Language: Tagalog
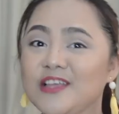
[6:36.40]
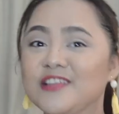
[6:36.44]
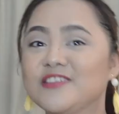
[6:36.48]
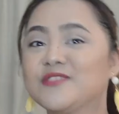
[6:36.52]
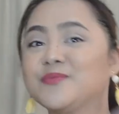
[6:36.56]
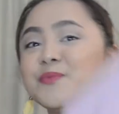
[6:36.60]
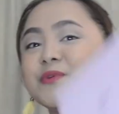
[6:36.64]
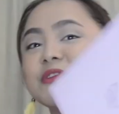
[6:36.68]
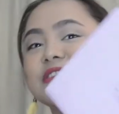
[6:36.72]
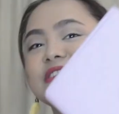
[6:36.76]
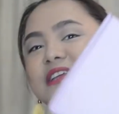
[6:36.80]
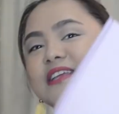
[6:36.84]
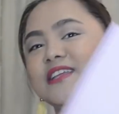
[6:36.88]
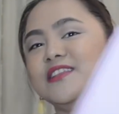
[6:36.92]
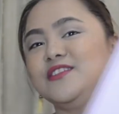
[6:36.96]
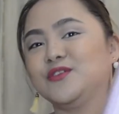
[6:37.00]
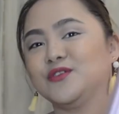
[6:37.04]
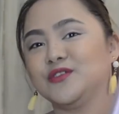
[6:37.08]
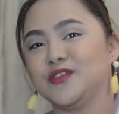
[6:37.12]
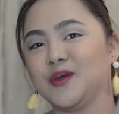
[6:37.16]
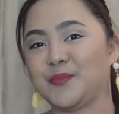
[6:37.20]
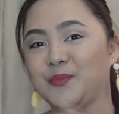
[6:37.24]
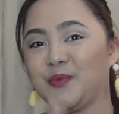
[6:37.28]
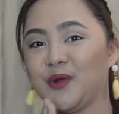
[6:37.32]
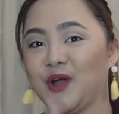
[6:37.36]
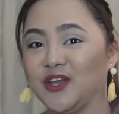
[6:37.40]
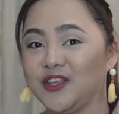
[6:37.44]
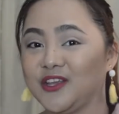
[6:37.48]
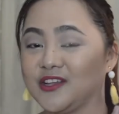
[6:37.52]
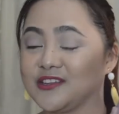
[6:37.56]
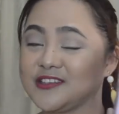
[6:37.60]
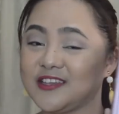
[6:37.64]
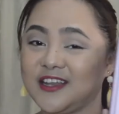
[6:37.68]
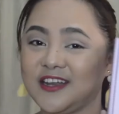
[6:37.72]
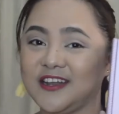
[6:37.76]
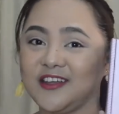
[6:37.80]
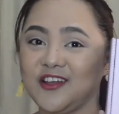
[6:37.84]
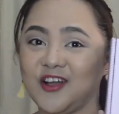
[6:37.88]
let's proceed to the
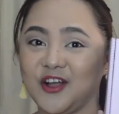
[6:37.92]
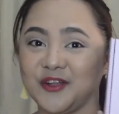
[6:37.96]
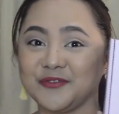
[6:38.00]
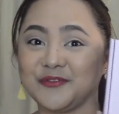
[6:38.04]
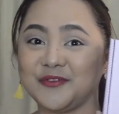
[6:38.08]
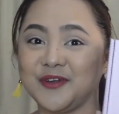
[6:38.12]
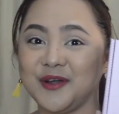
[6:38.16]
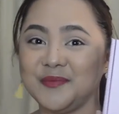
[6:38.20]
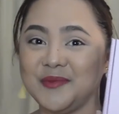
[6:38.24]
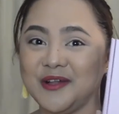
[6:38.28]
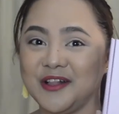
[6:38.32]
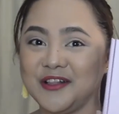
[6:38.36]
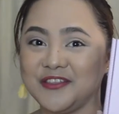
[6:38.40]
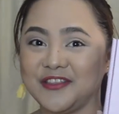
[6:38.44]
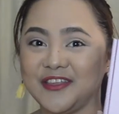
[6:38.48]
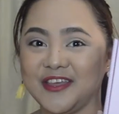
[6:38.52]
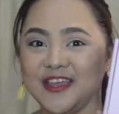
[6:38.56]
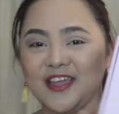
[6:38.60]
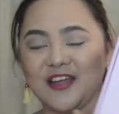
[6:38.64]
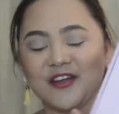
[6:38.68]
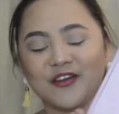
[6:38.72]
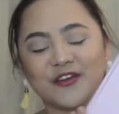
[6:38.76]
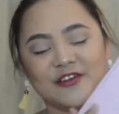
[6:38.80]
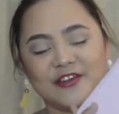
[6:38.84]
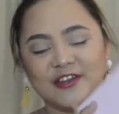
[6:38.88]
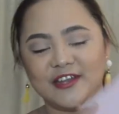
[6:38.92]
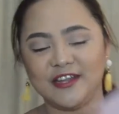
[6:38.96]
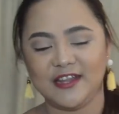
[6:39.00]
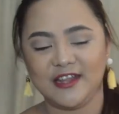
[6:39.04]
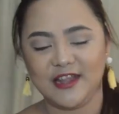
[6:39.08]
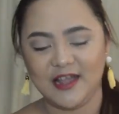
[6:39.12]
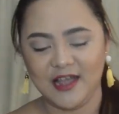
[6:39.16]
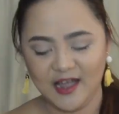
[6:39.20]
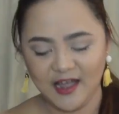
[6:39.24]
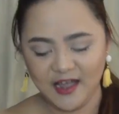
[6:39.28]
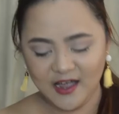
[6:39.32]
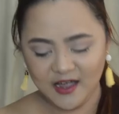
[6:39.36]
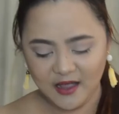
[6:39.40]
products that I got from Althea
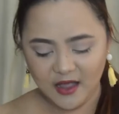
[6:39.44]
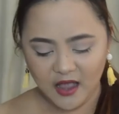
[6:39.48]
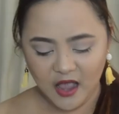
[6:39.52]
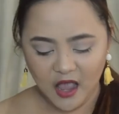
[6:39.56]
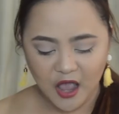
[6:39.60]
Korea.